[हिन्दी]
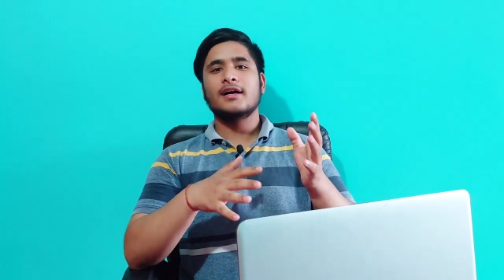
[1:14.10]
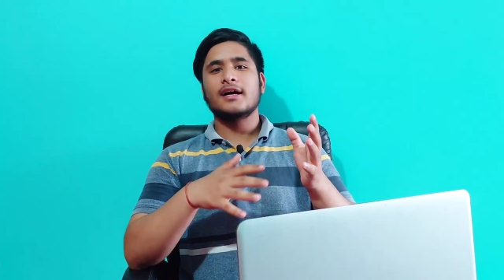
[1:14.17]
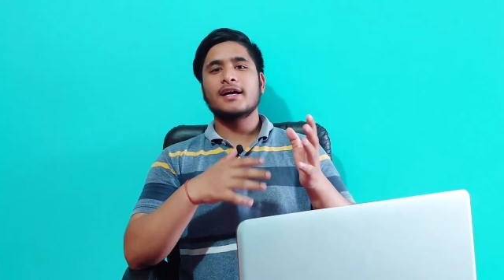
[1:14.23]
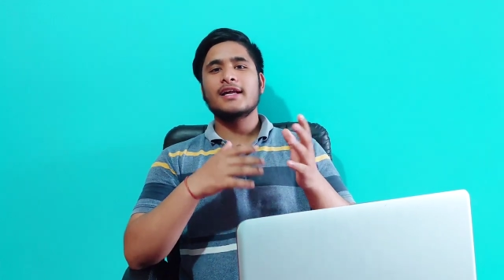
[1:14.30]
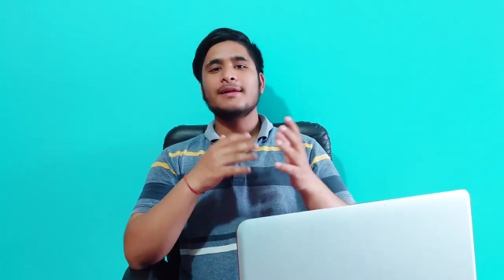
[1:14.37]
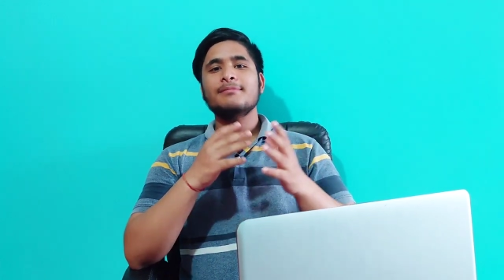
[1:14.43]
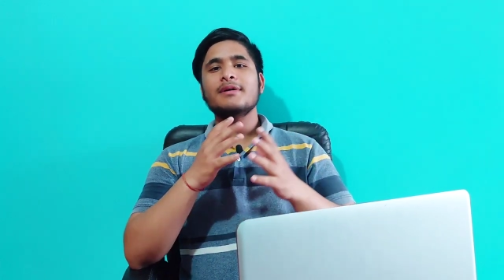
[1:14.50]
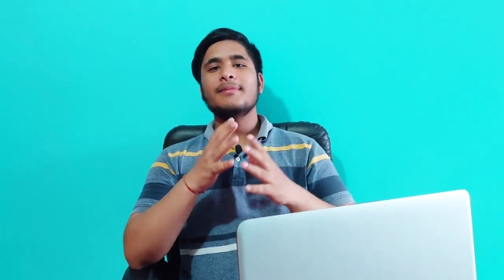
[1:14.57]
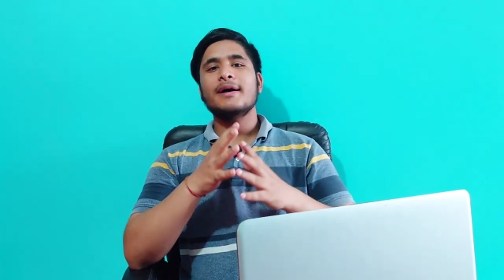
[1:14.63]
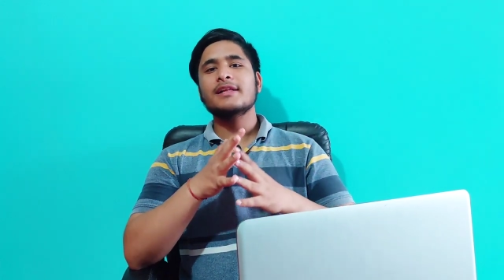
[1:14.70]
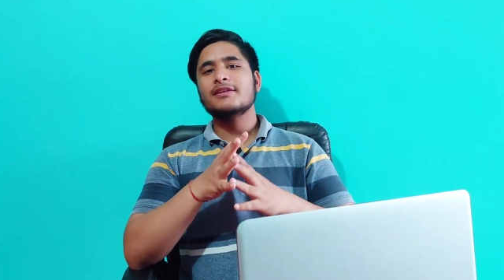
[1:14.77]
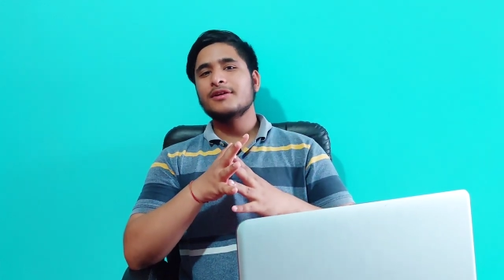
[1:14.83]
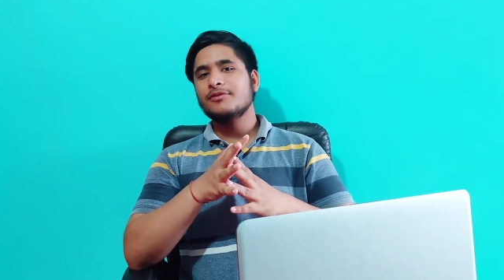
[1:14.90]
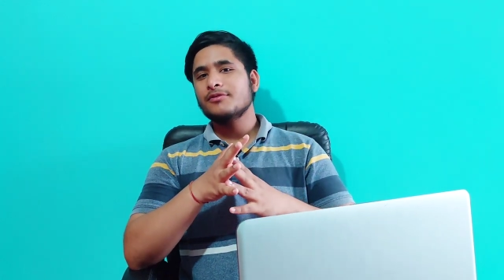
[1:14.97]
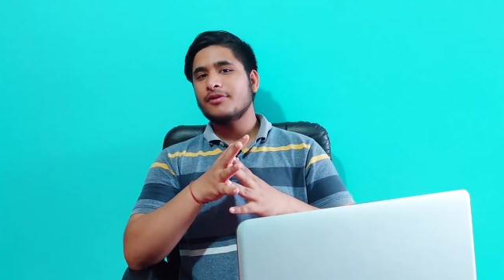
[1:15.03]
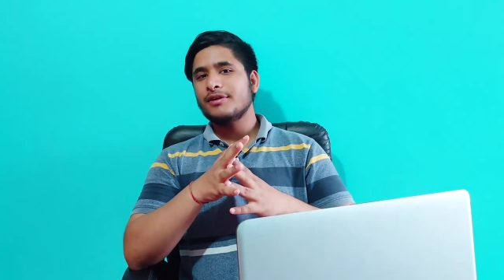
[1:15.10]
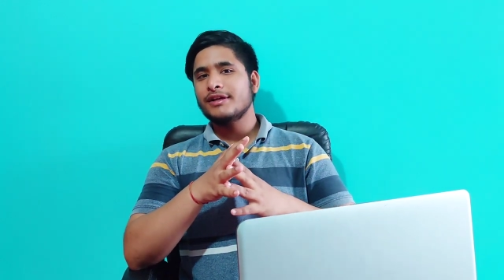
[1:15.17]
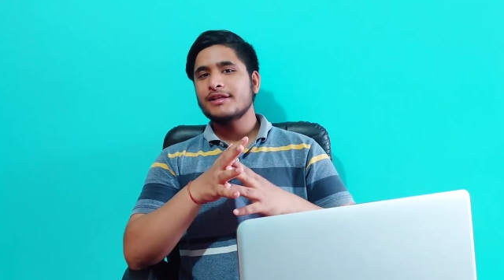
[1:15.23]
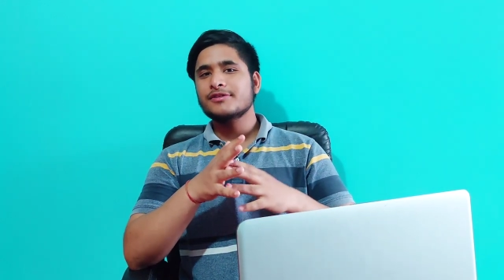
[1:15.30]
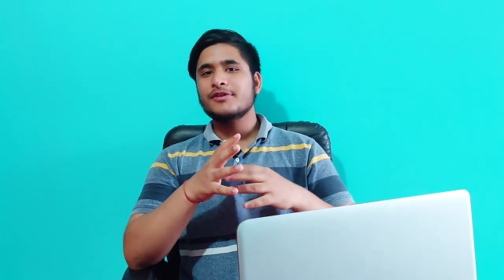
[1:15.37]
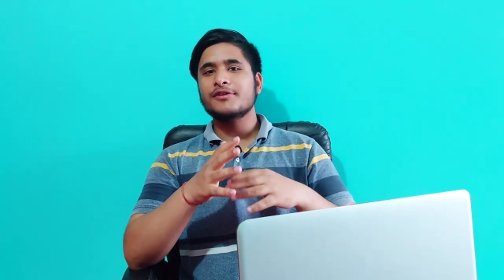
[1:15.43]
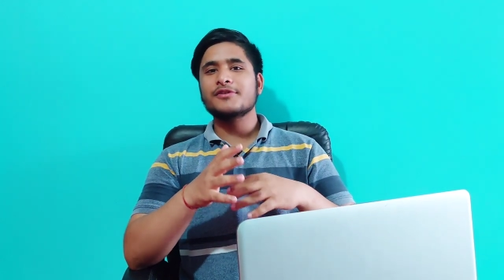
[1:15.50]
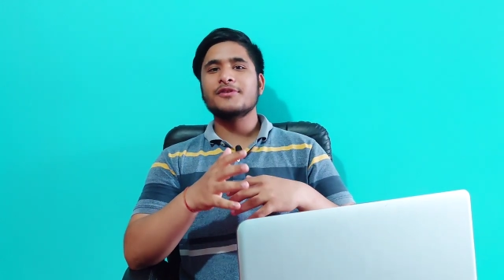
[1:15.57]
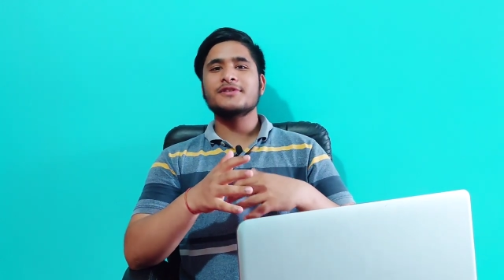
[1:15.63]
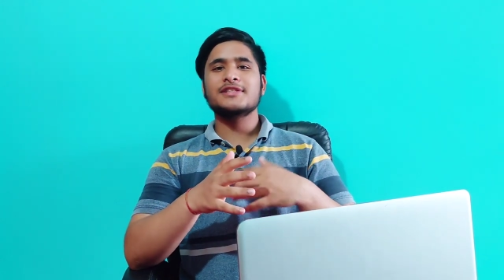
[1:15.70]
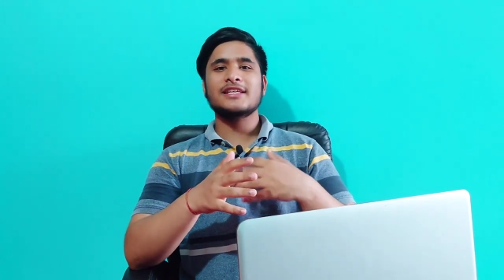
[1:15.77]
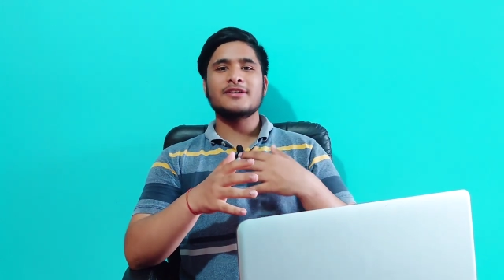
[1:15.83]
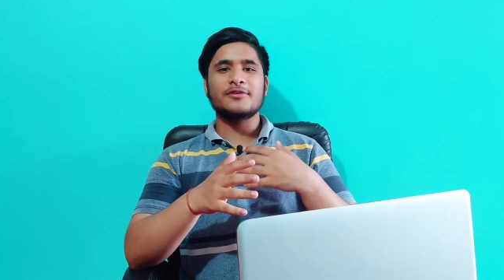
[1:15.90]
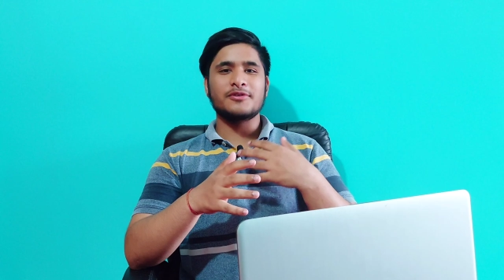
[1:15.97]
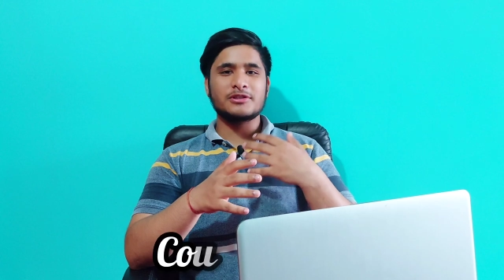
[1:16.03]
अगर अब मैं बात करूँ कॉलेज कौन कौन
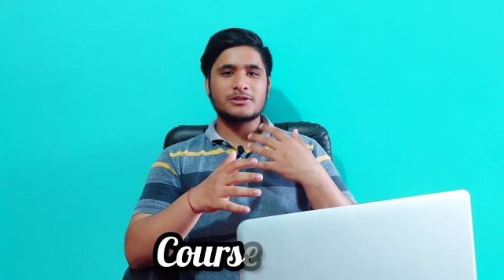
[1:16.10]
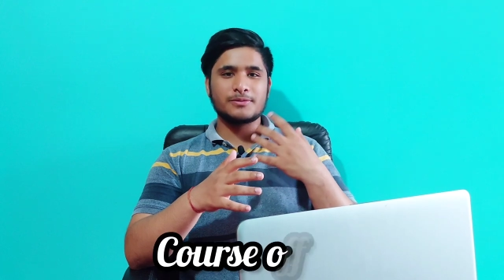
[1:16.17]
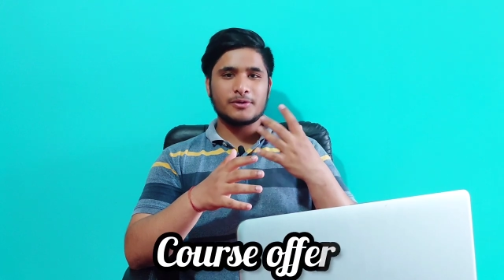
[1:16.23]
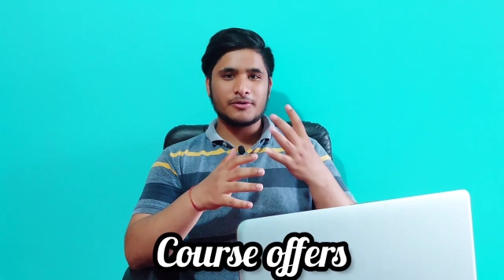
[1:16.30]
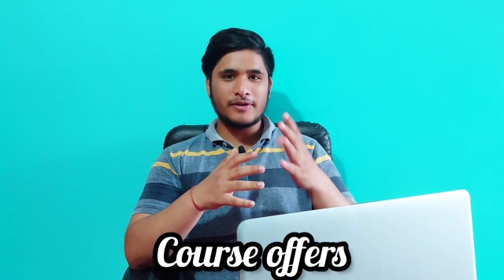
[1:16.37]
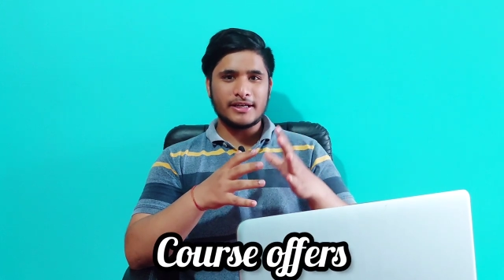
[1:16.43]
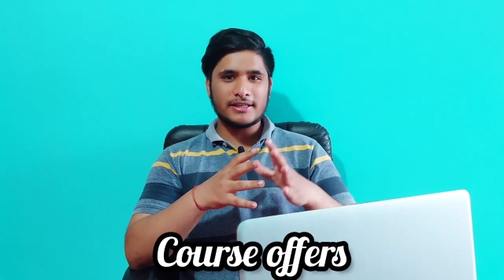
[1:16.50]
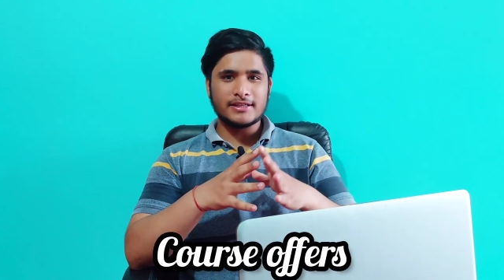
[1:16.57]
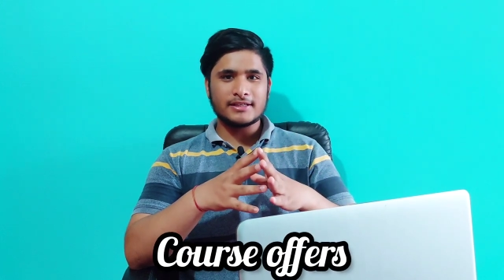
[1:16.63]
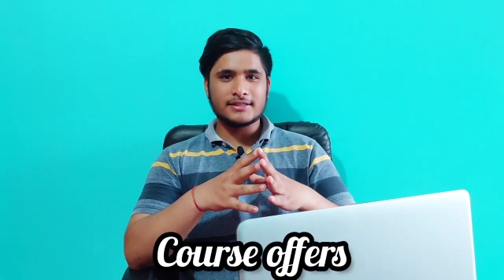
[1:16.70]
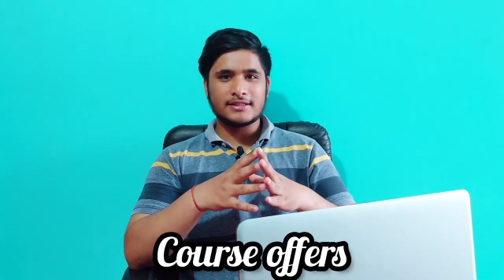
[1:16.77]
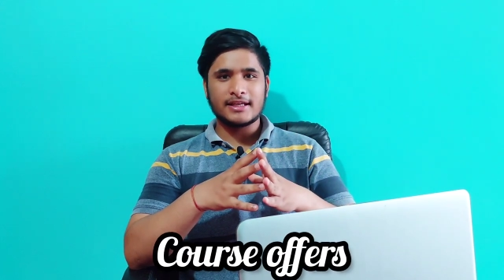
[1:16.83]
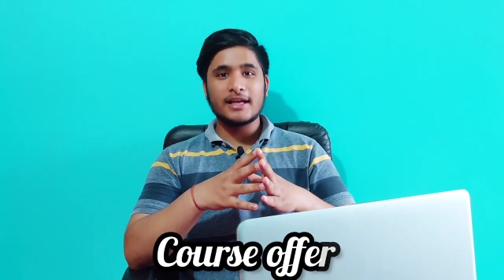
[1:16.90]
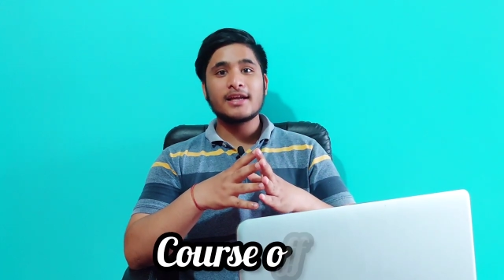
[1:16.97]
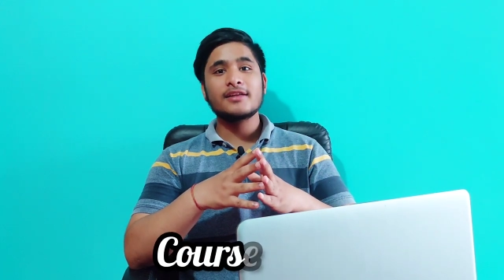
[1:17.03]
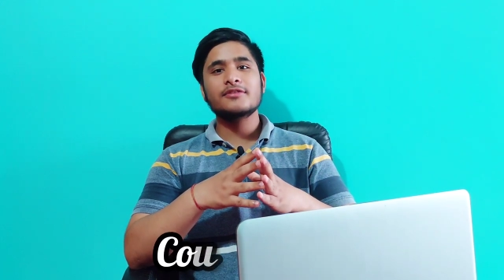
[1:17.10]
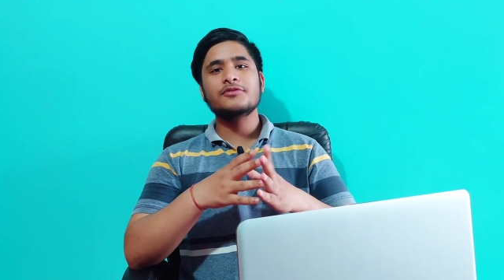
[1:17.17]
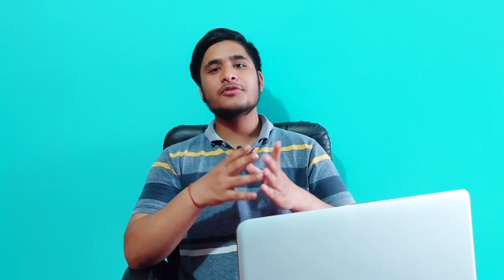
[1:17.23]
से कोर्स प्रोवाइड करता है